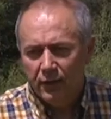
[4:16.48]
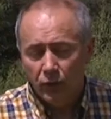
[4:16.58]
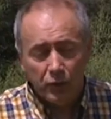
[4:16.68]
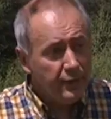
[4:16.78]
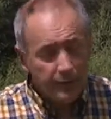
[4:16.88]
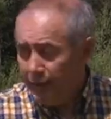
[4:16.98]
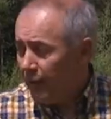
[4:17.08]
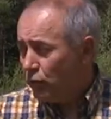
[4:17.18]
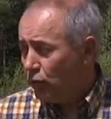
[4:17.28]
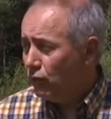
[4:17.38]
Donc ici, là,
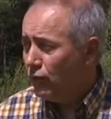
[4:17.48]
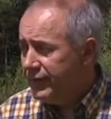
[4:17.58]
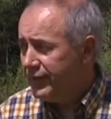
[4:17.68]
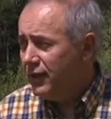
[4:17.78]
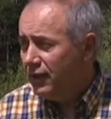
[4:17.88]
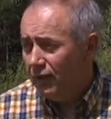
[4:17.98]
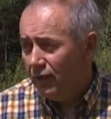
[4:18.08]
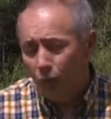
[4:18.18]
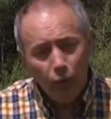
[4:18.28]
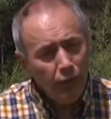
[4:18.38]
ce qu'on voit ici,
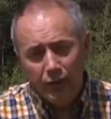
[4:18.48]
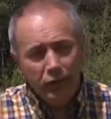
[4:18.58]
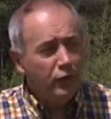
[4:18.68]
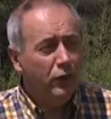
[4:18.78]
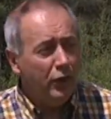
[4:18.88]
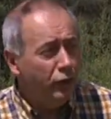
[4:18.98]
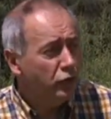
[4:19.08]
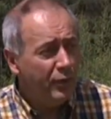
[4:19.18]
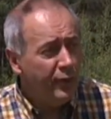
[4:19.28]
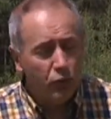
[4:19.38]
eux, ils, n'ont
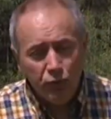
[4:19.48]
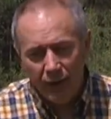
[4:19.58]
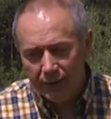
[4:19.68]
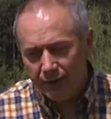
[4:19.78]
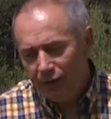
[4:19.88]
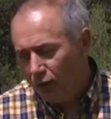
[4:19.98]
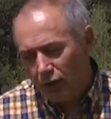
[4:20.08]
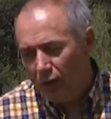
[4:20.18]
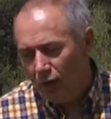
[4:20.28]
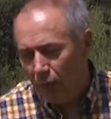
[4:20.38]
jamais connu l'engrais, donc
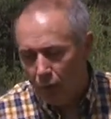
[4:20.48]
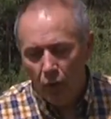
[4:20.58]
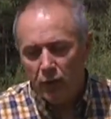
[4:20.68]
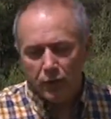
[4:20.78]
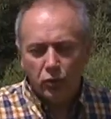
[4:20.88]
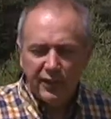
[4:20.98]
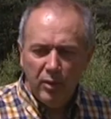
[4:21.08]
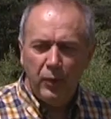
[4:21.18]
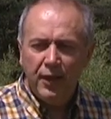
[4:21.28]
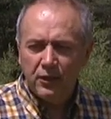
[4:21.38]
ce sont des
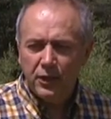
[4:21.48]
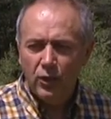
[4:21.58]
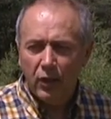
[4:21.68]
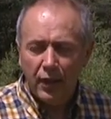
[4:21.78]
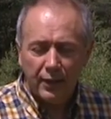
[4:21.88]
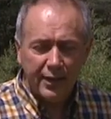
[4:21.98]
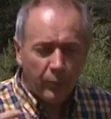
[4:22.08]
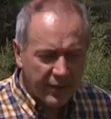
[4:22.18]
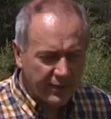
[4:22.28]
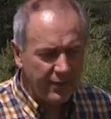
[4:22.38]
plantes qui ont la
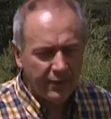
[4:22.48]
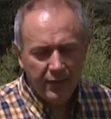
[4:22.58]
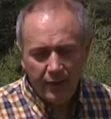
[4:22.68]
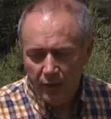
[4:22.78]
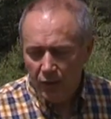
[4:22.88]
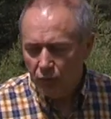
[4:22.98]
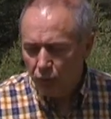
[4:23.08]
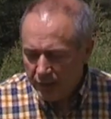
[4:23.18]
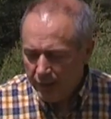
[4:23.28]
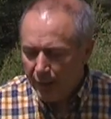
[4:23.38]
capacité de
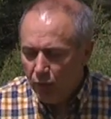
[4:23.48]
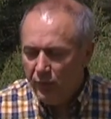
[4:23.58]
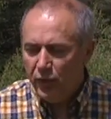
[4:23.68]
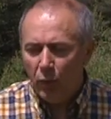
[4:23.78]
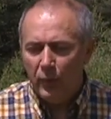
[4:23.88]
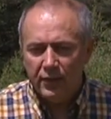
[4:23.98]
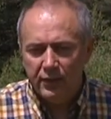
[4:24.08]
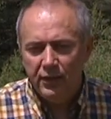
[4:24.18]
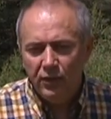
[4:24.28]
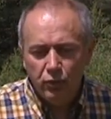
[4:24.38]
tirer le meilleur
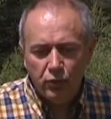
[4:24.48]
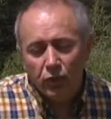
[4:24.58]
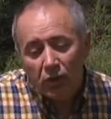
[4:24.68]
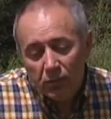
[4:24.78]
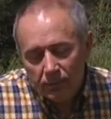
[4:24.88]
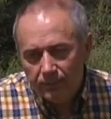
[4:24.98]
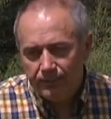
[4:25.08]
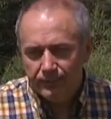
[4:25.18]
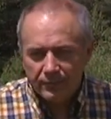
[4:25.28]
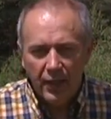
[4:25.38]
parti du sol
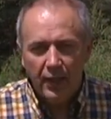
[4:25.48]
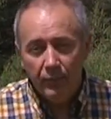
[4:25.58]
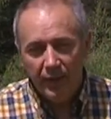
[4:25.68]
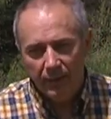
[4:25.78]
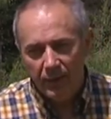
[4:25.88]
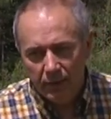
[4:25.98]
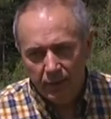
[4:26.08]
elles-mêmes.